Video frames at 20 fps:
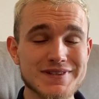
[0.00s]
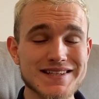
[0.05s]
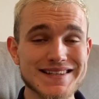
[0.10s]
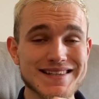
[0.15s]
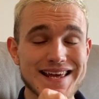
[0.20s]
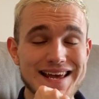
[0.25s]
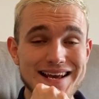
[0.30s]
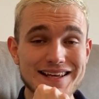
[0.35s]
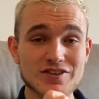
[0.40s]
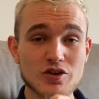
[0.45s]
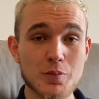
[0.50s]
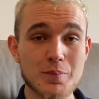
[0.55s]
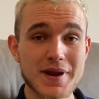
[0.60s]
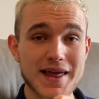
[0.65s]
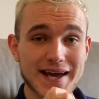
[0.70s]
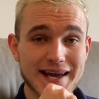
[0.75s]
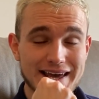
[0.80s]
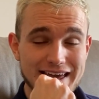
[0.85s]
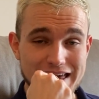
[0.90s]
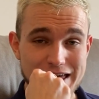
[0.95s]
d'être
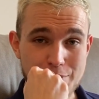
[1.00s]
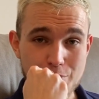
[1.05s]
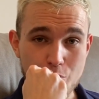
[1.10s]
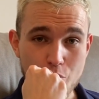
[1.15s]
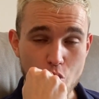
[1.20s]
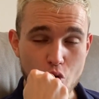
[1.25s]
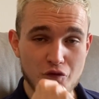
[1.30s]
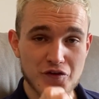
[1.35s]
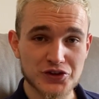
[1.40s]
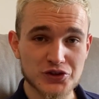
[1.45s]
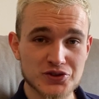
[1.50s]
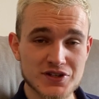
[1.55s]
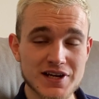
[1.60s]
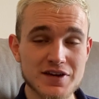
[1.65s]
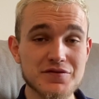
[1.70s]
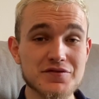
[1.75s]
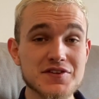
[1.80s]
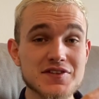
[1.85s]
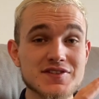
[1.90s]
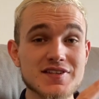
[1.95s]
exemplaire et professionnel
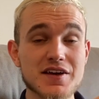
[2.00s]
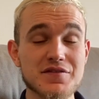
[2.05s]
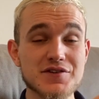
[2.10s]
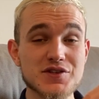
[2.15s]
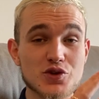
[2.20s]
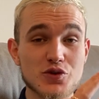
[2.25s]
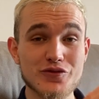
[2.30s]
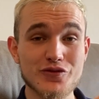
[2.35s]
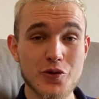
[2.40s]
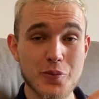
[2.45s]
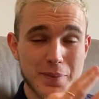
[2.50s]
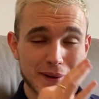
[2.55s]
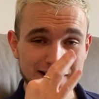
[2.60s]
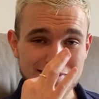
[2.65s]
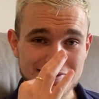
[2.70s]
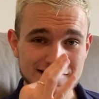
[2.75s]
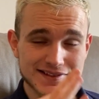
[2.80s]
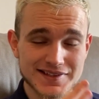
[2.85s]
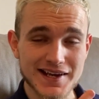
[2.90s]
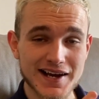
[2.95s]
vis-à-vis de vos
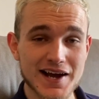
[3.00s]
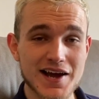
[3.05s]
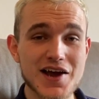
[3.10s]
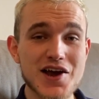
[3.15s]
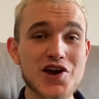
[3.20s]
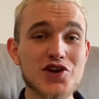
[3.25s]
prestataires.